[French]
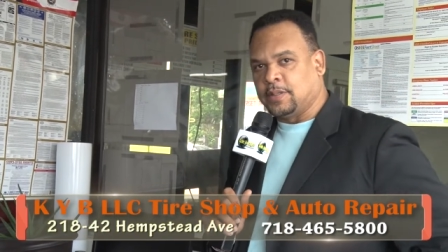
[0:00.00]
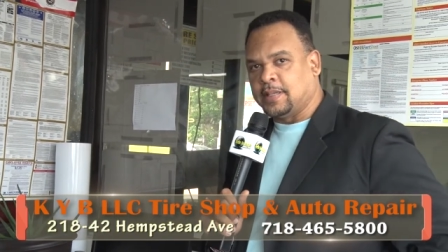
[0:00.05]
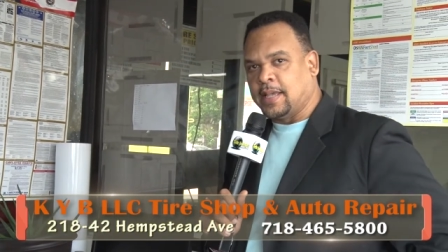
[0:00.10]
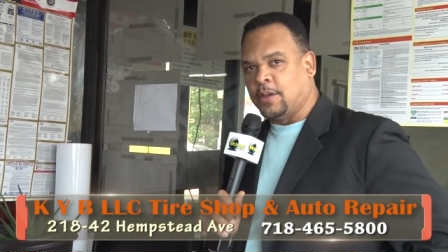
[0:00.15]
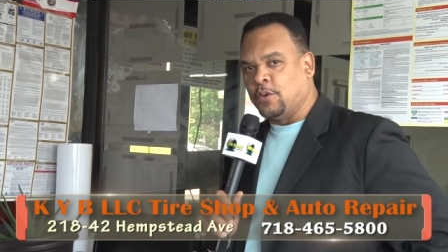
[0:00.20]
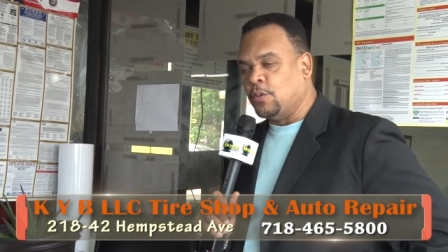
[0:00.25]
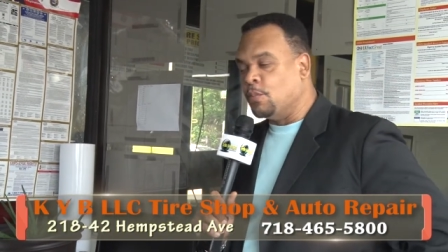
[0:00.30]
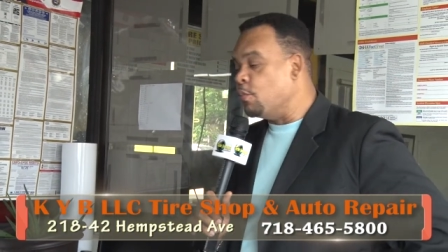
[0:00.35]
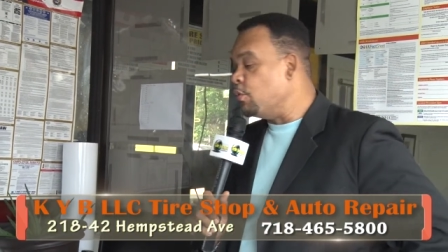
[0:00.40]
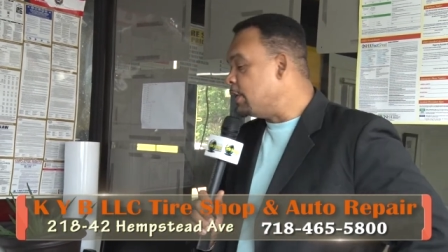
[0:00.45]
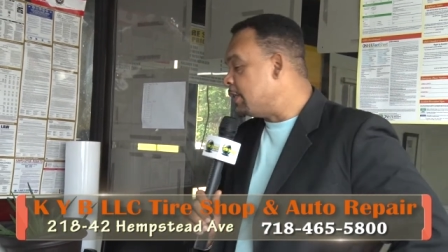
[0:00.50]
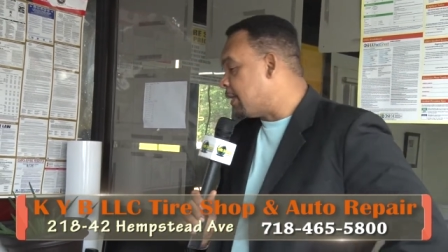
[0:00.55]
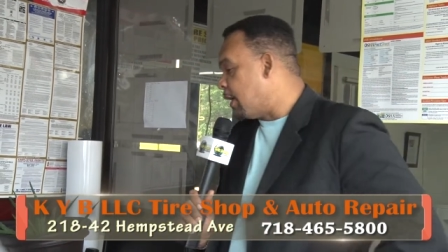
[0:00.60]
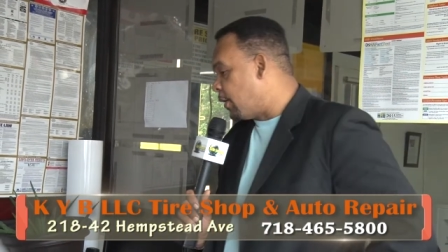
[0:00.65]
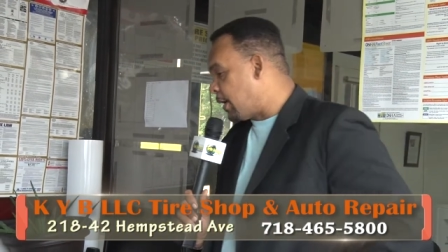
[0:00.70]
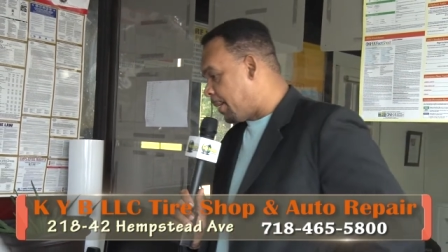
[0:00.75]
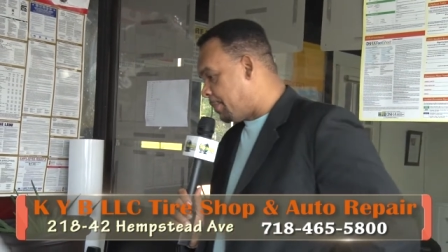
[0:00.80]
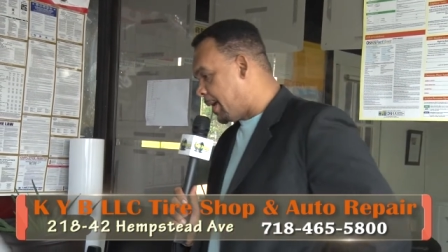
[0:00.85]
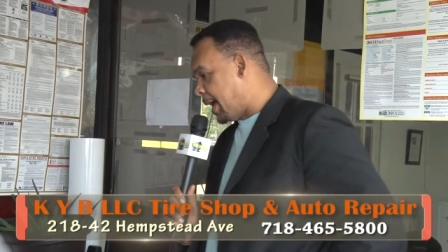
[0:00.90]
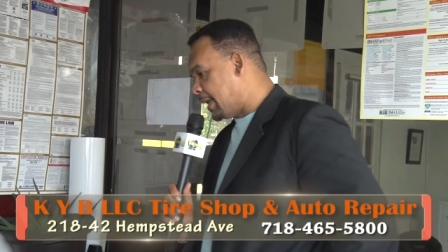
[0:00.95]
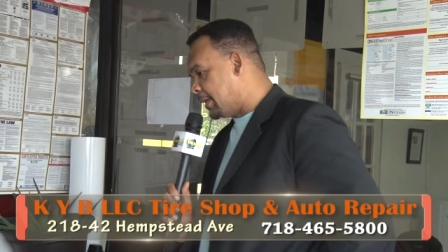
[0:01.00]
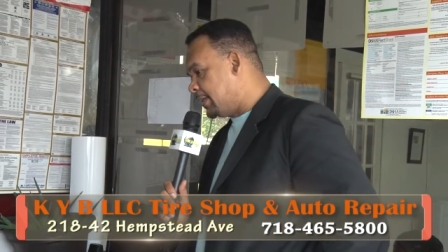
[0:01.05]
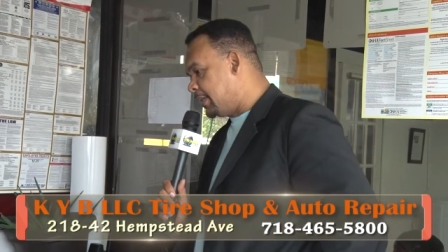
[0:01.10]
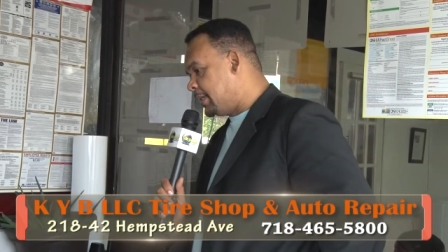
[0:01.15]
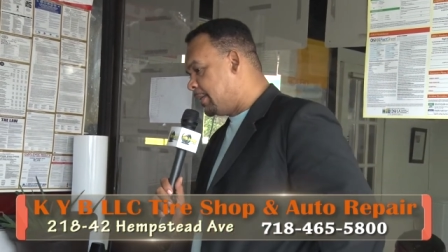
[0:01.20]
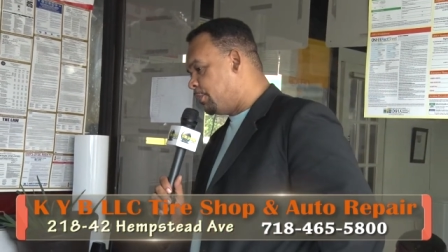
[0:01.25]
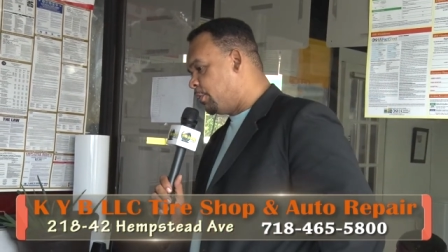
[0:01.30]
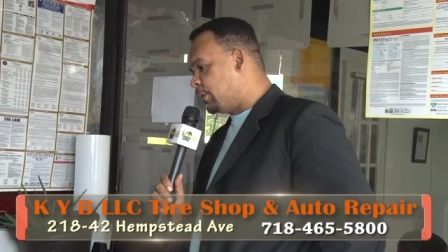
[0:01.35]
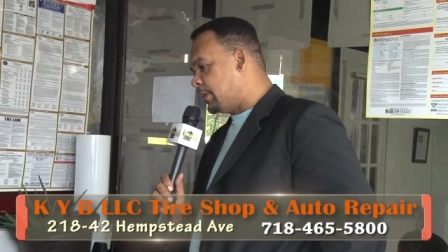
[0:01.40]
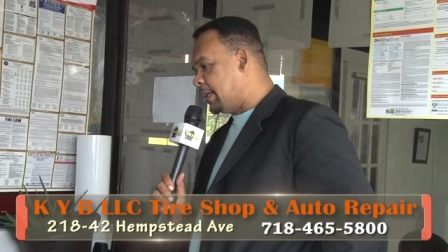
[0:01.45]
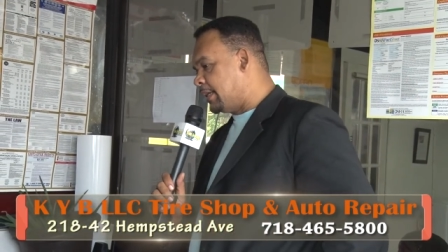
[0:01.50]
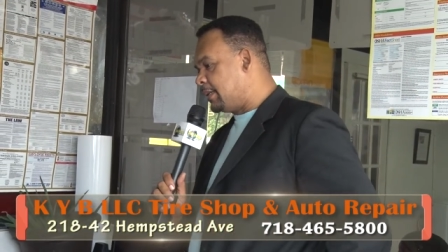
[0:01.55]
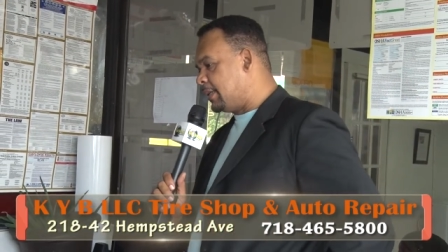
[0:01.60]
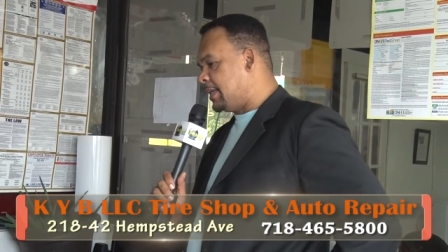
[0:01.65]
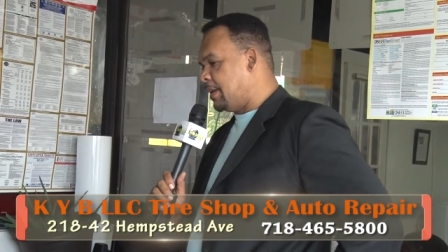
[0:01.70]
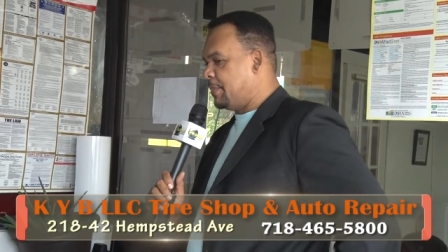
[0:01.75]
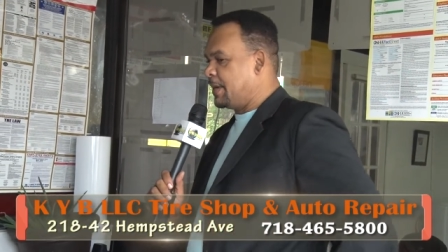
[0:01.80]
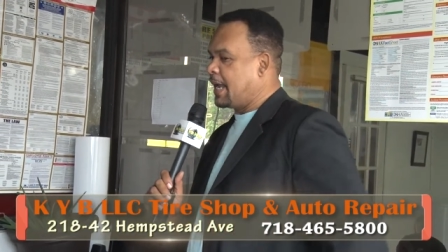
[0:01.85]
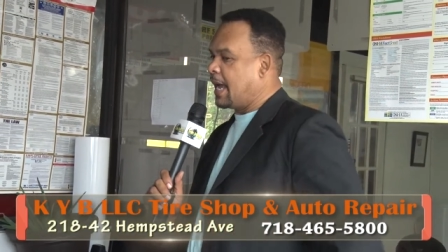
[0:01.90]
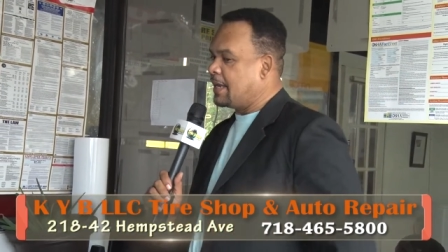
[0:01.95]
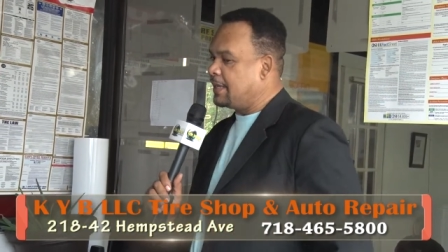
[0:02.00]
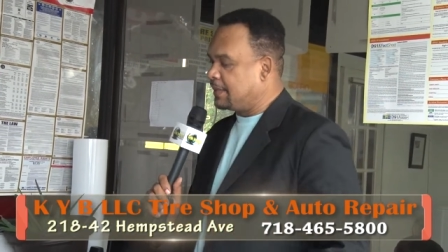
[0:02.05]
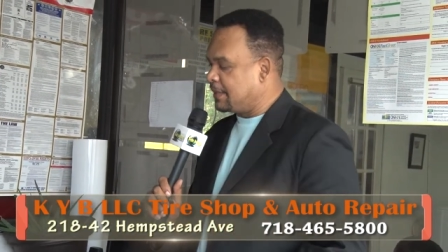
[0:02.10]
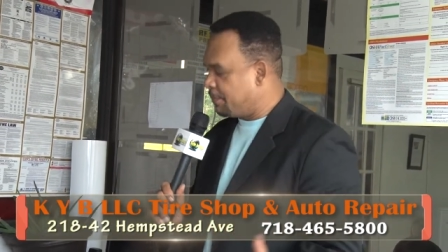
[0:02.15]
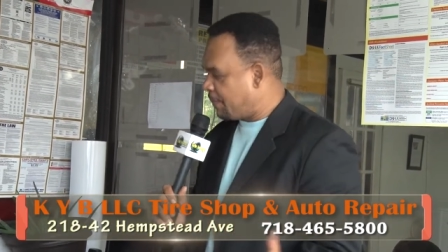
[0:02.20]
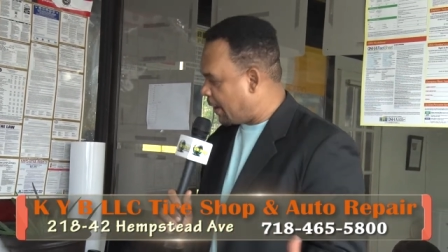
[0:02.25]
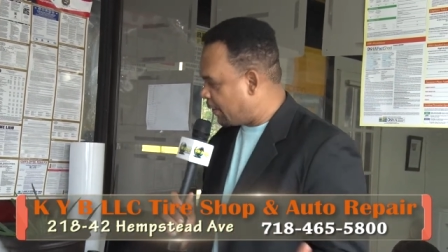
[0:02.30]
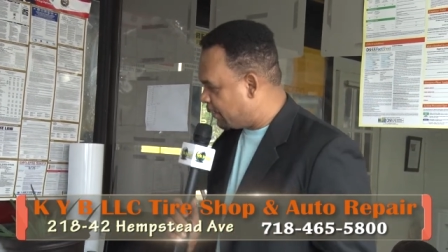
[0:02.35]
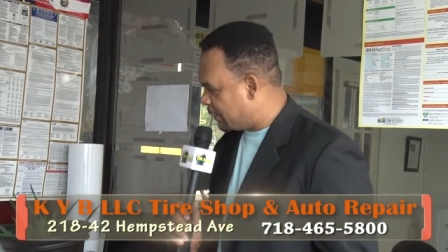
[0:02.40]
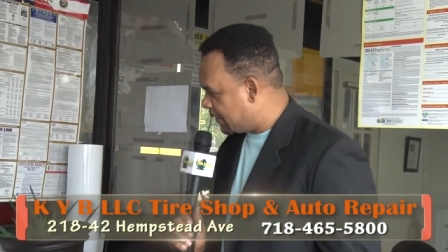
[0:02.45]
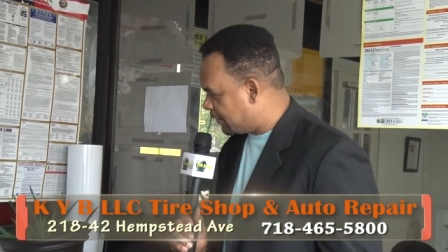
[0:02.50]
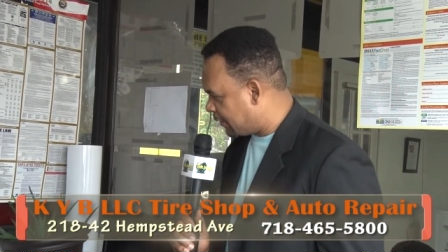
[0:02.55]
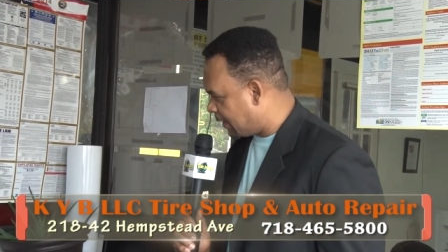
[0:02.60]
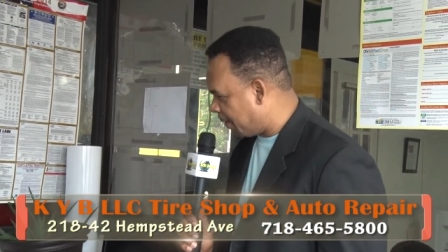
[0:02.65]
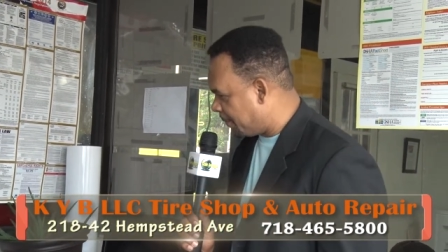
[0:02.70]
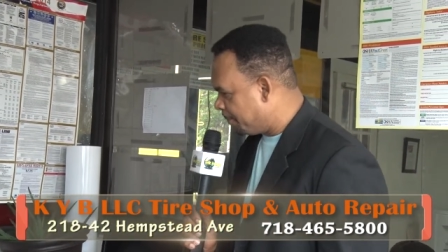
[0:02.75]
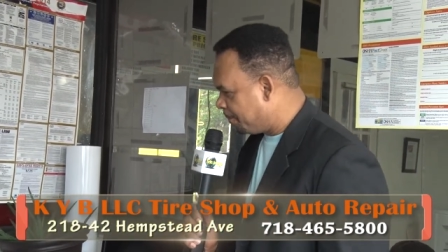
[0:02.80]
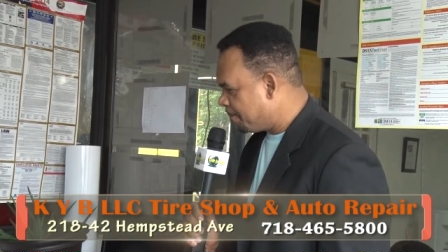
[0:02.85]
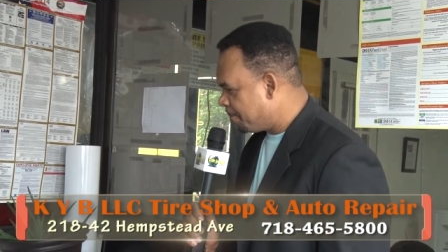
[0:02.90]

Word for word: ça y est, monde, ça y est, qui peut-être est mécanicien par eux déjà,